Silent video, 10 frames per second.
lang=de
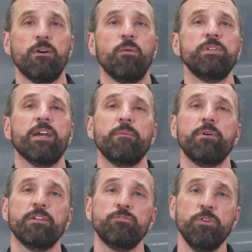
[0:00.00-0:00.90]
Um die
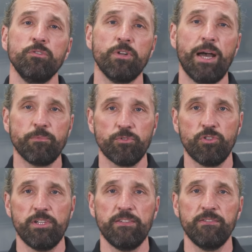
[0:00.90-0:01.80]
Reparatur nun
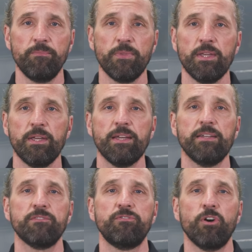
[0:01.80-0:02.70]
abzuschließen,
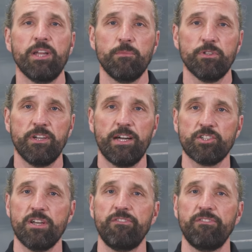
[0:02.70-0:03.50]
ist vor der Montage der